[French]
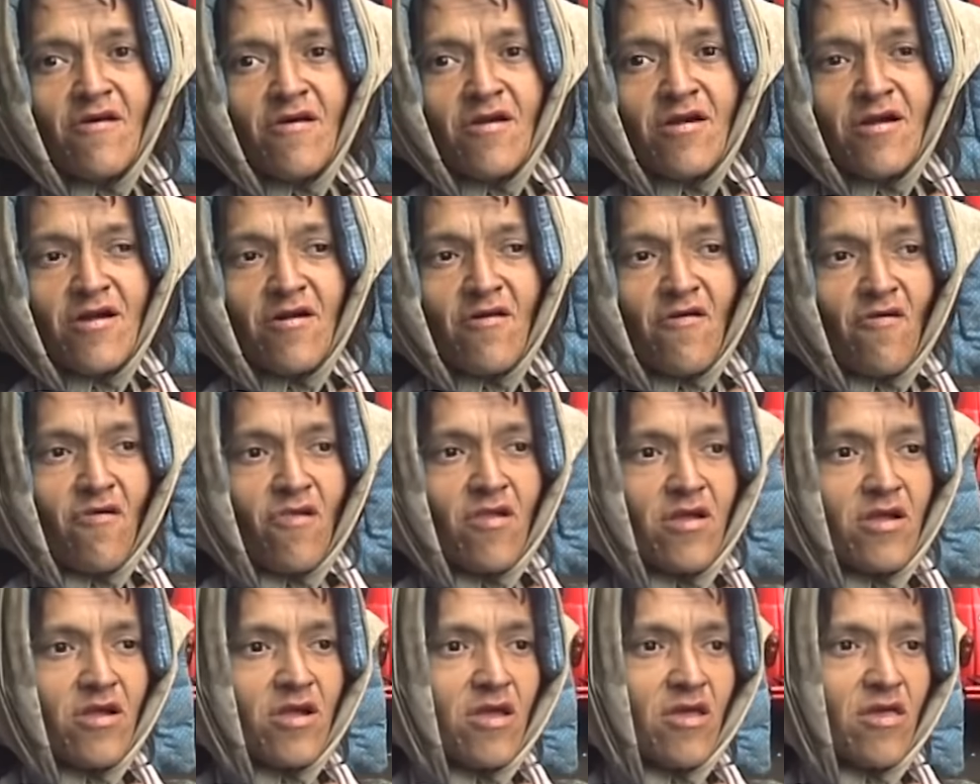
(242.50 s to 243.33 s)
la
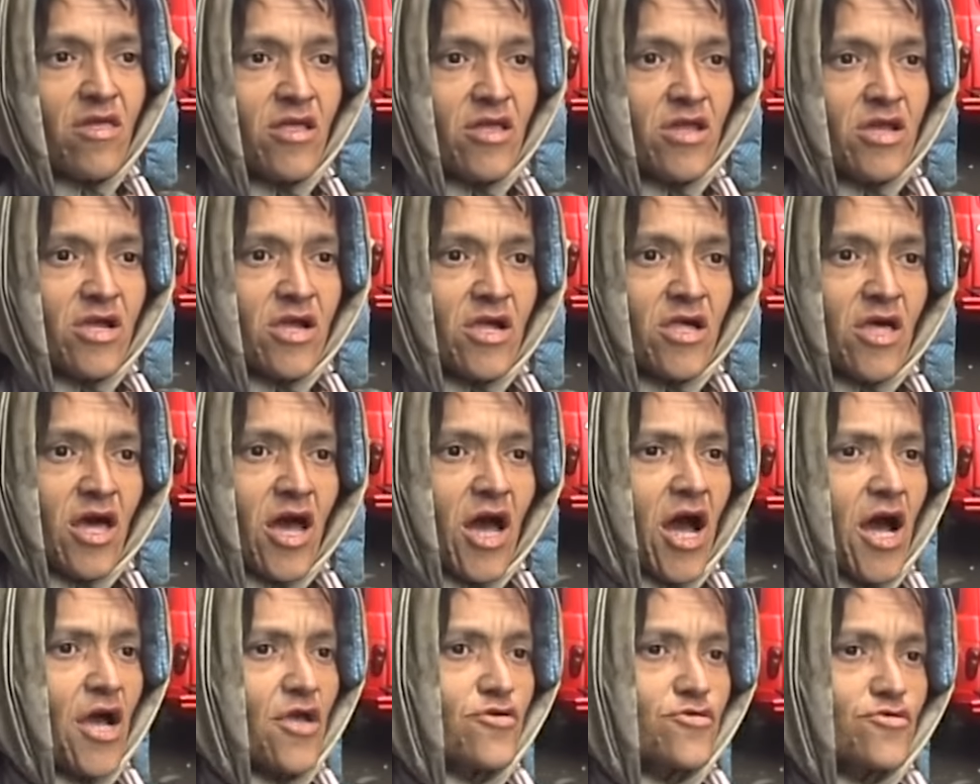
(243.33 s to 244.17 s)
violence et surtout
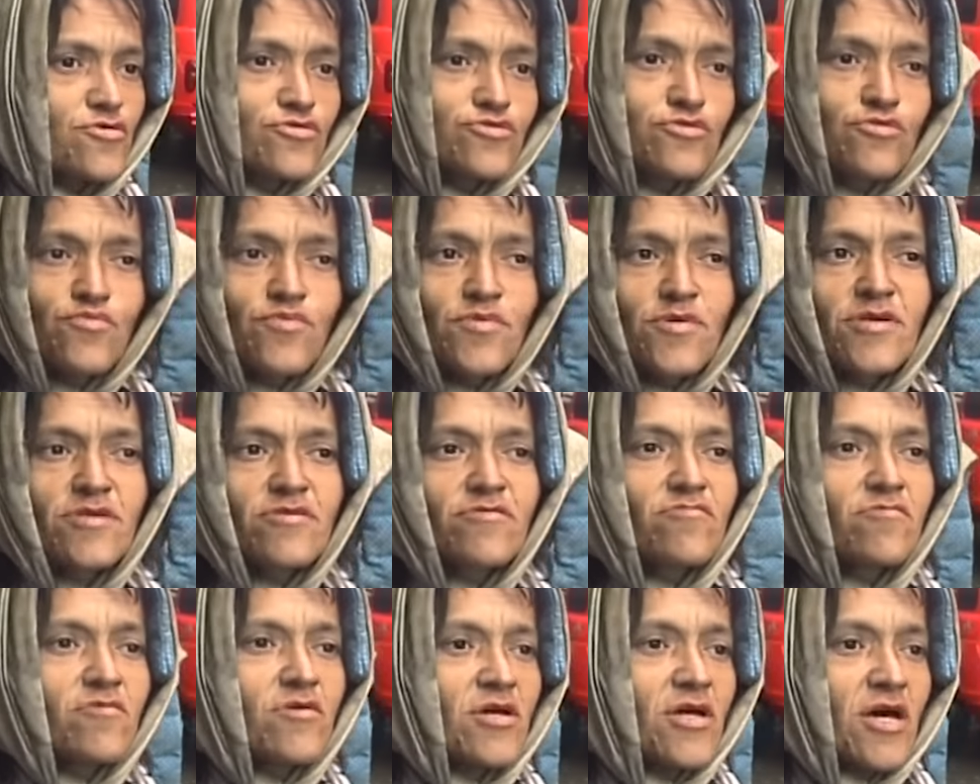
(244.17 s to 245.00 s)
la
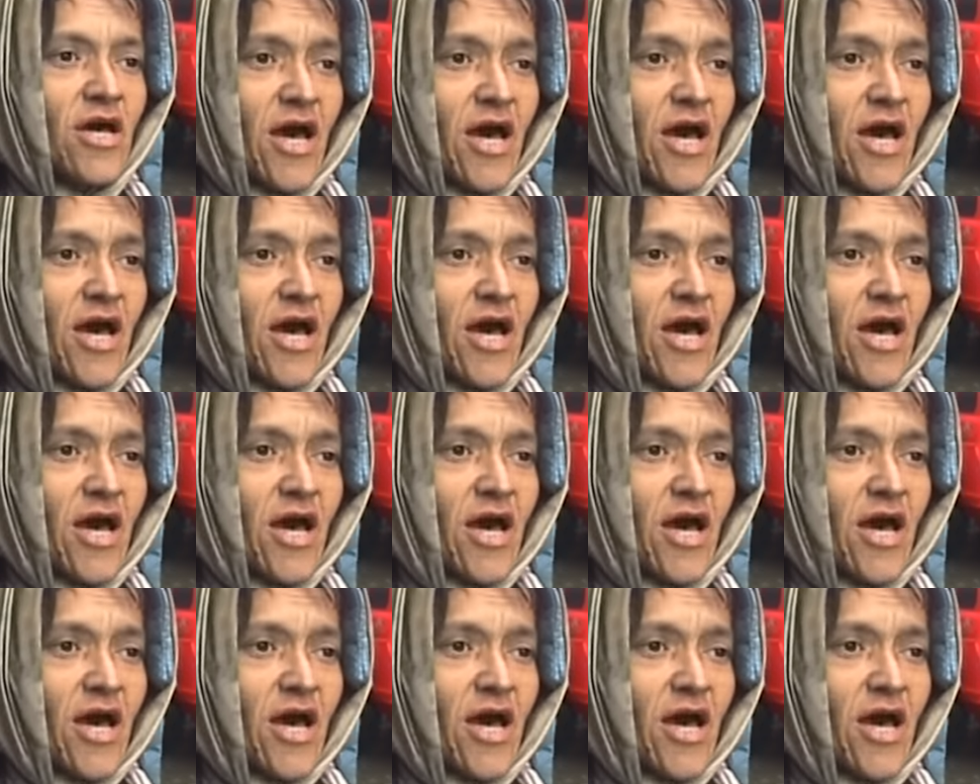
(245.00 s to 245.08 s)
mort.